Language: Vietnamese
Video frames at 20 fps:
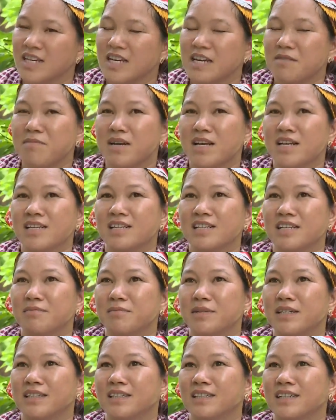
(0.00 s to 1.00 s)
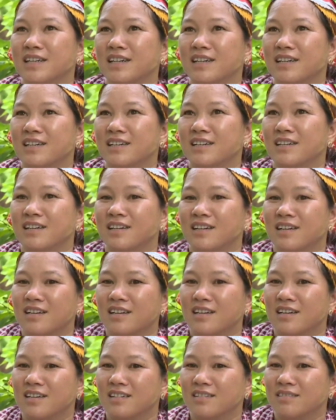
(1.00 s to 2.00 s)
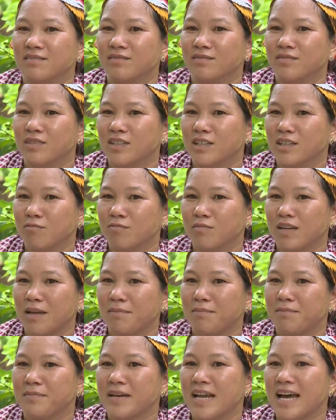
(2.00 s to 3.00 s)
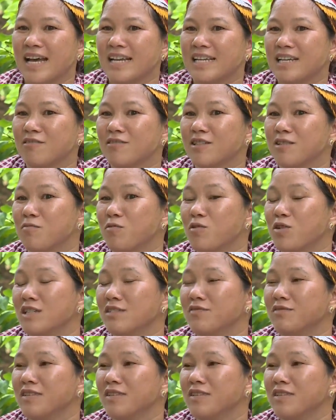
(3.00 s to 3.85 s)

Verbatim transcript: Thì năm nay nhà mình trồng uh, làm na theo kiểu mô